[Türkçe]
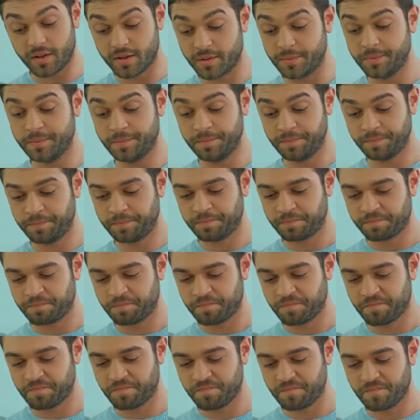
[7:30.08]
Aldım.
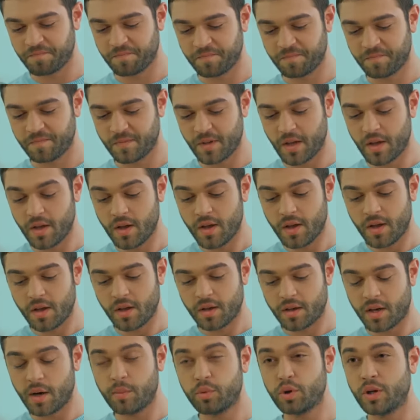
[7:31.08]

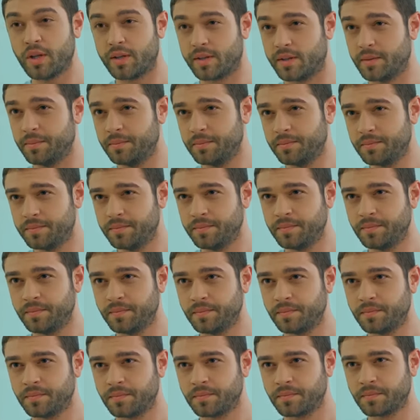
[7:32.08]
Kabul ettim.
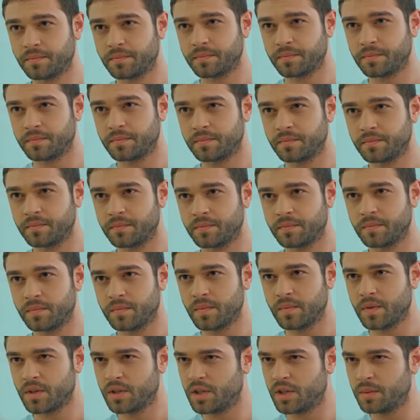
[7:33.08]

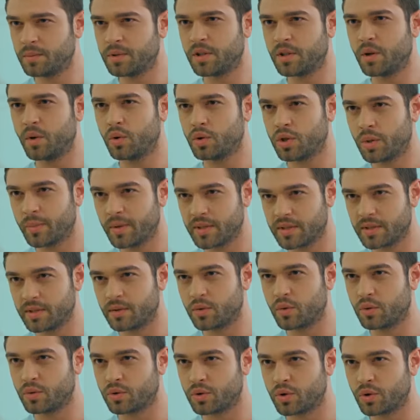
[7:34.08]
Şimdi de
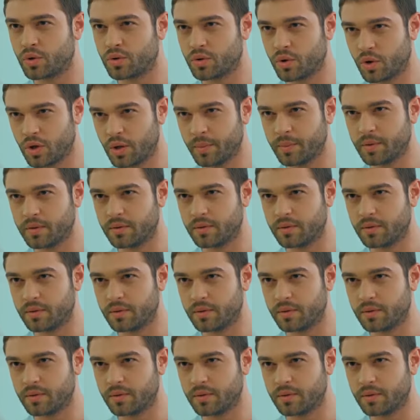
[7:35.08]
ödemesini konuşuyoruz